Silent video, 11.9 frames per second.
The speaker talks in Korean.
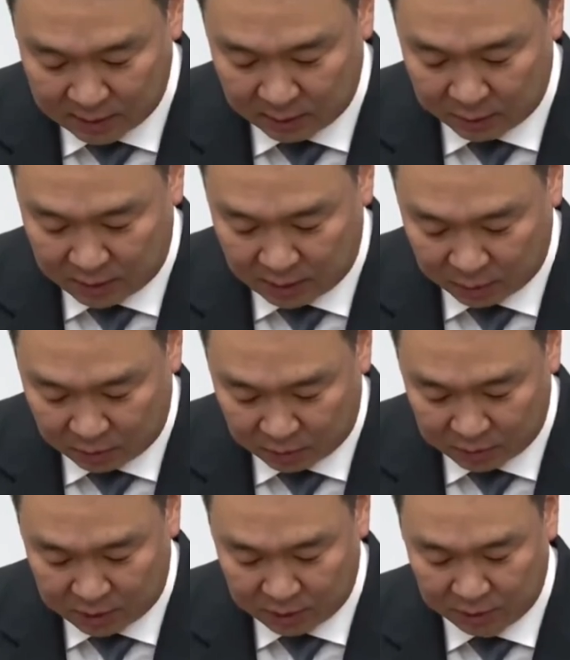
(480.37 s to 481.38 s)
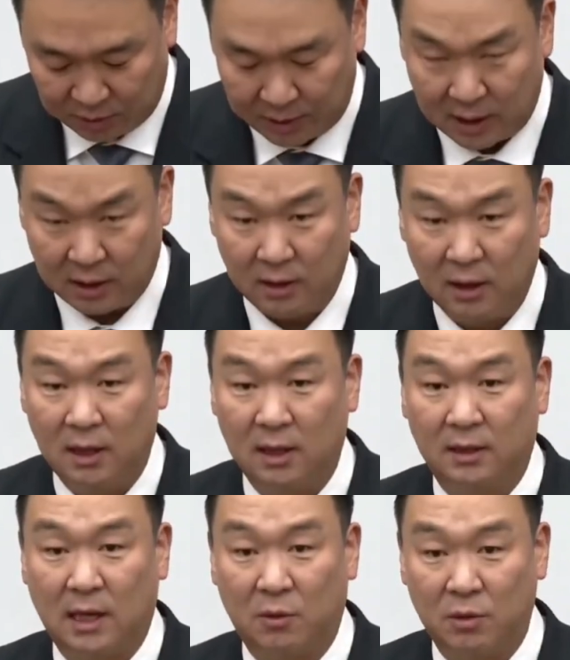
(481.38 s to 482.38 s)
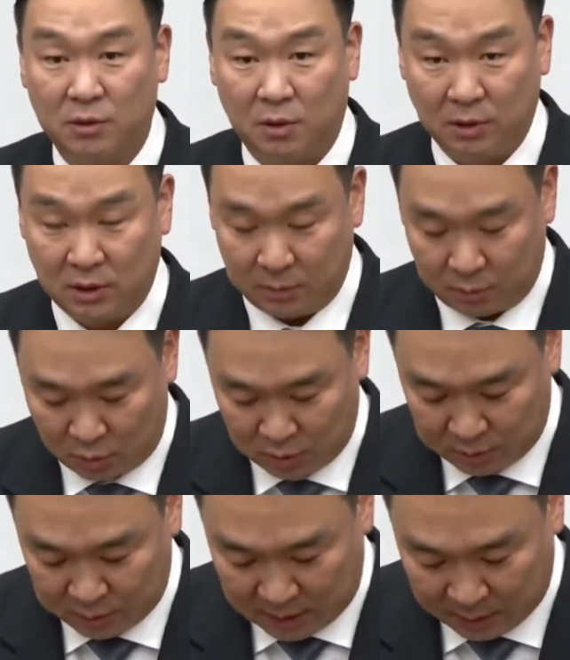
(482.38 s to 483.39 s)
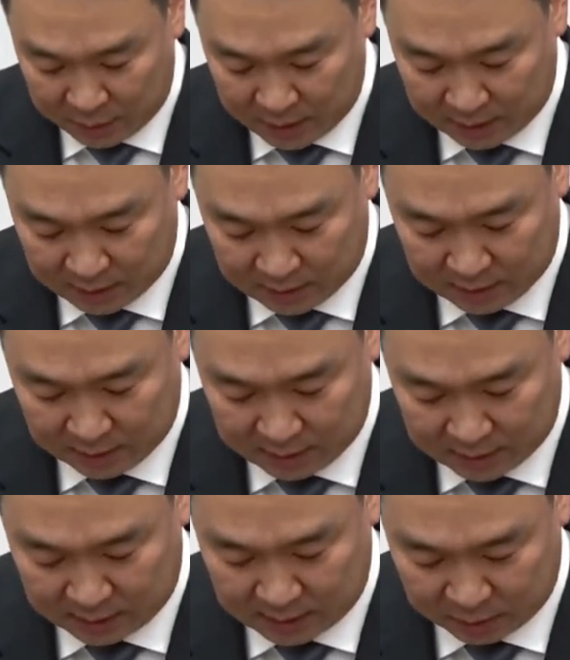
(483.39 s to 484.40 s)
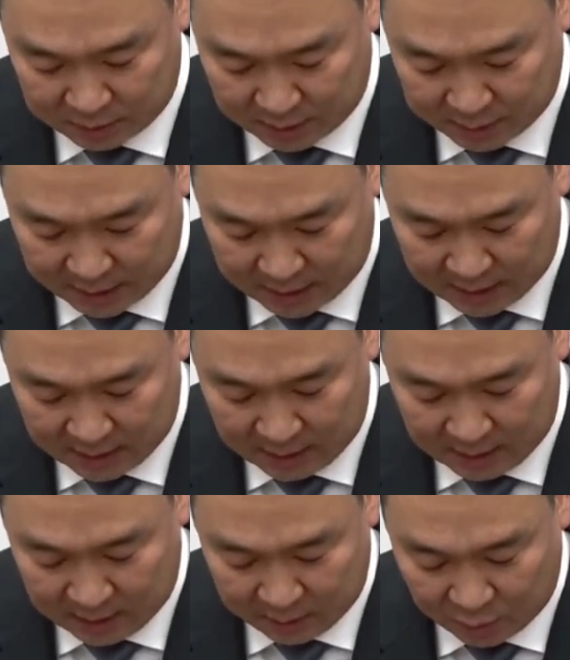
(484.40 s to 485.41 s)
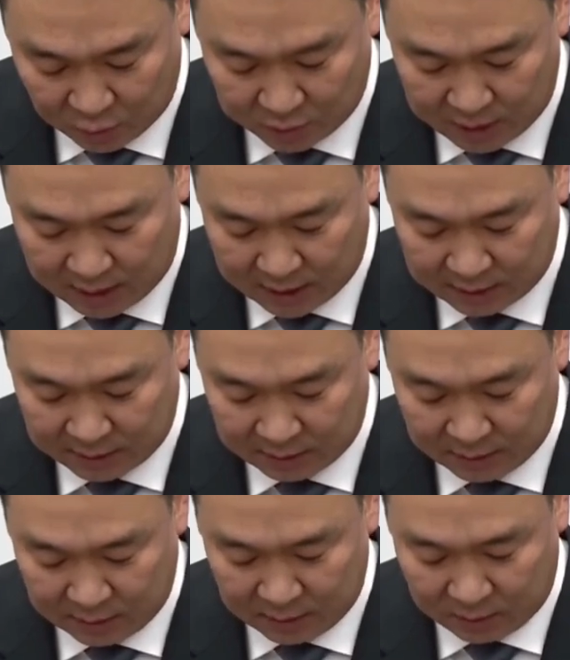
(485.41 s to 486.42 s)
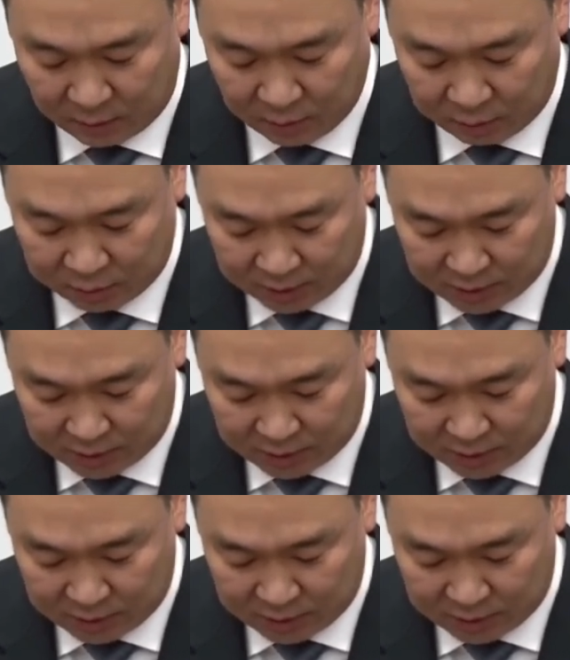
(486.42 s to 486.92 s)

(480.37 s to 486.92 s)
화재 피해 복구 지원을 위한 당원 성금 모금 캠페인을 시작하고자 합니다. 모금 기간은 오늘부터